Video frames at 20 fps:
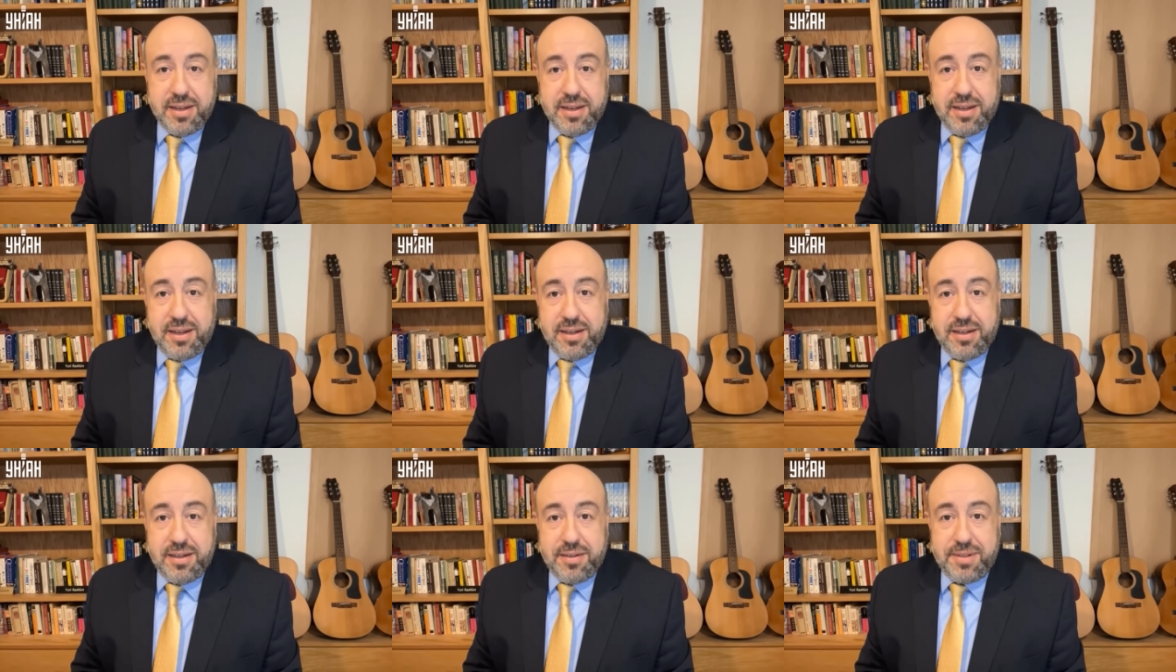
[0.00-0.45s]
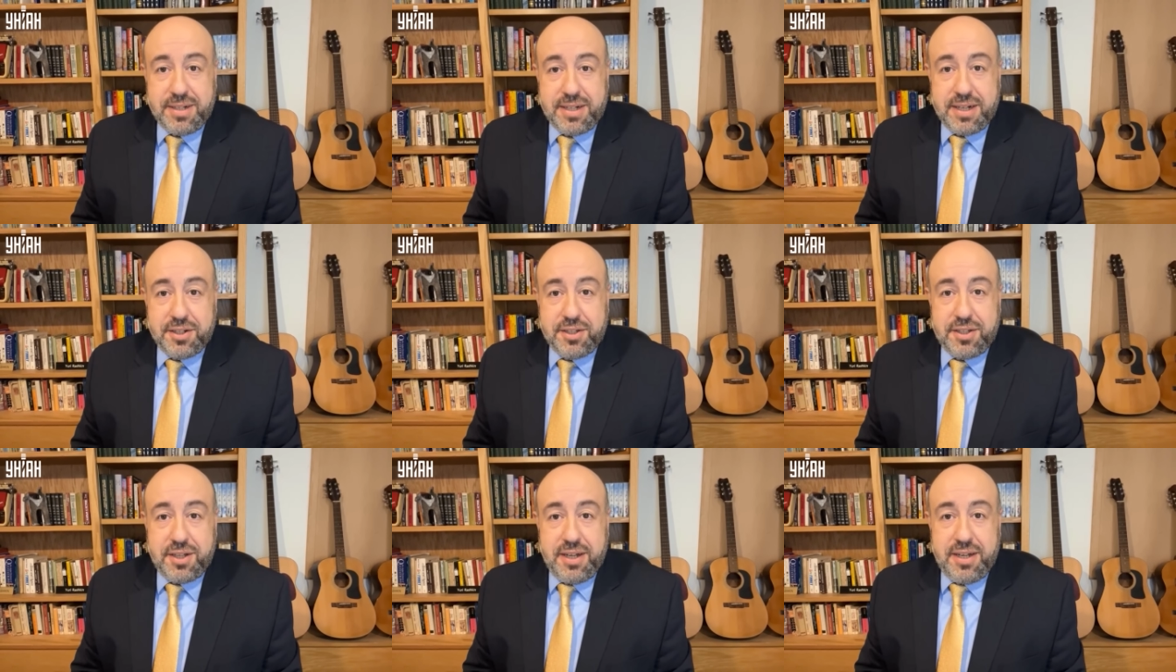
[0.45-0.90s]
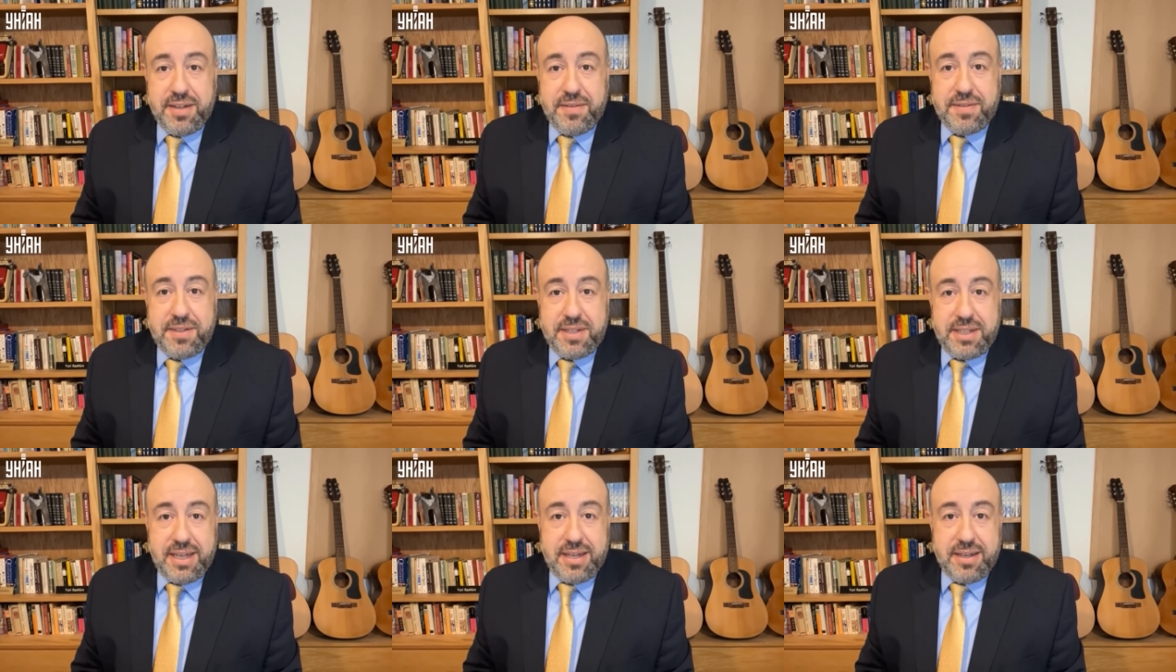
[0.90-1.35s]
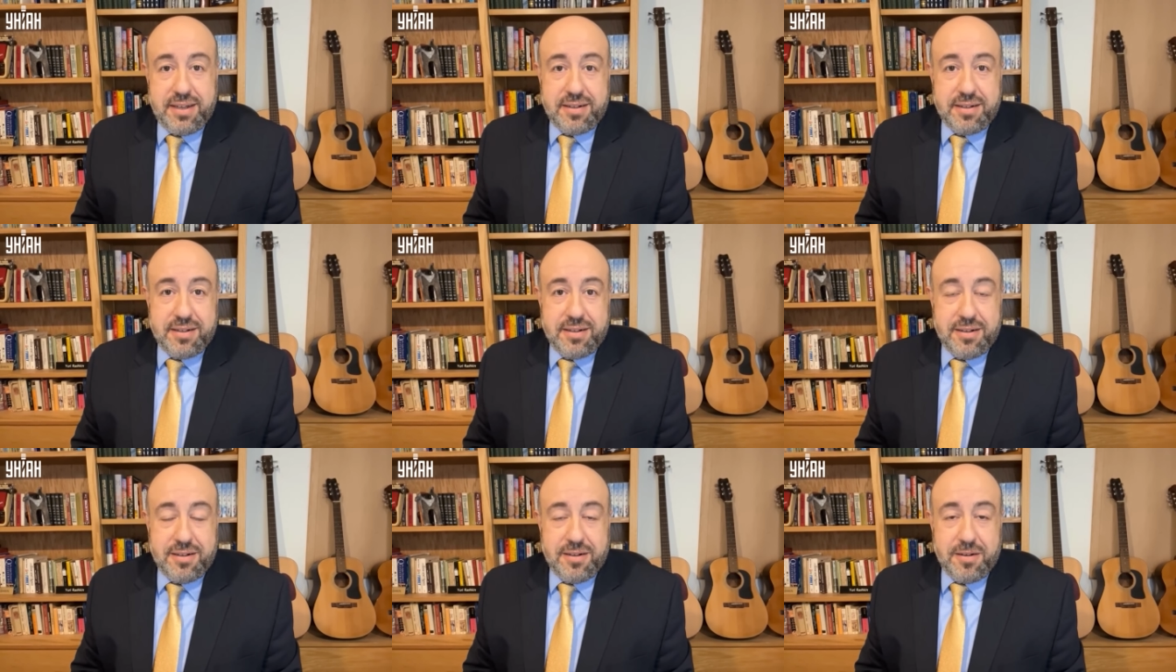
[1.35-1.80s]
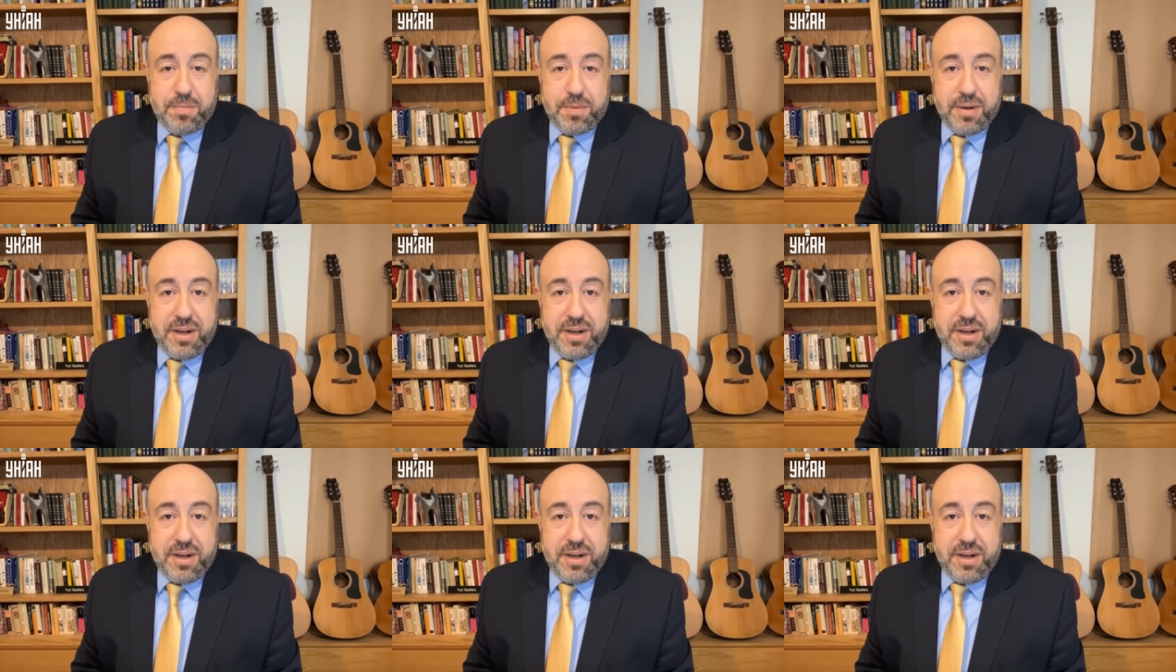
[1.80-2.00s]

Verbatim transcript: А, мне кажется, они все э,